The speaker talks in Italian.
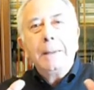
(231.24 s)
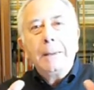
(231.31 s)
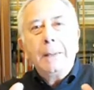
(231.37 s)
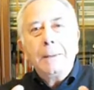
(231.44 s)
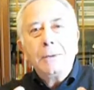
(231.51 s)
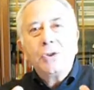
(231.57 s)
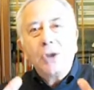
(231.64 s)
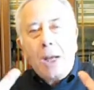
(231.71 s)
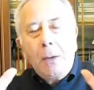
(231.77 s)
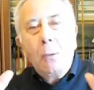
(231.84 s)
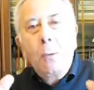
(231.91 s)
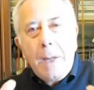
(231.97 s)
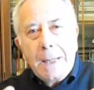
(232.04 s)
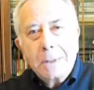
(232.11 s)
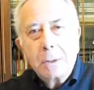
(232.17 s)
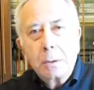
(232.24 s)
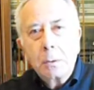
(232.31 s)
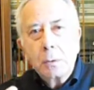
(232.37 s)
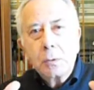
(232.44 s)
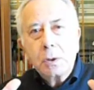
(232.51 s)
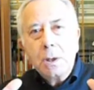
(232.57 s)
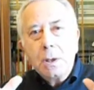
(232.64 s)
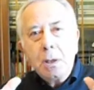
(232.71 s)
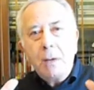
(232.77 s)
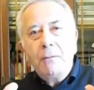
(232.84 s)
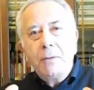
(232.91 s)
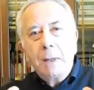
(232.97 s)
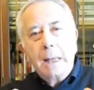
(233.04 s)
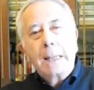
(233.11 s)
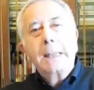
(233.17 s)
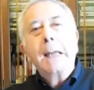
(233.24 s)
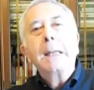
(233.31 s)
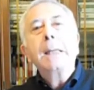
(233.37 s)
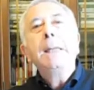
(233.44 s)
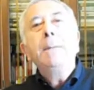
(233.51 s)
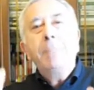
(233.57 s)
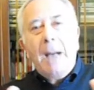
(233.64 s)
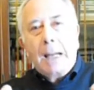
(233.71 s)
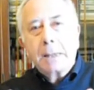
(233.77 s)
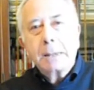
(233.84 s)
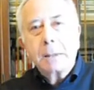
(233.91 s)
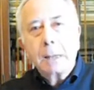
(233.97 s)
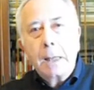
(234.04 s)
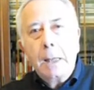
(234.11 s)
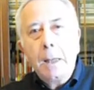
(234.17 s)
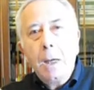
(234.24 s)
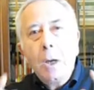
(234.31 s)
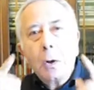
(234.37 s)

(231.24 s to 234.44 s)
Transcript: già questo significa che chi passa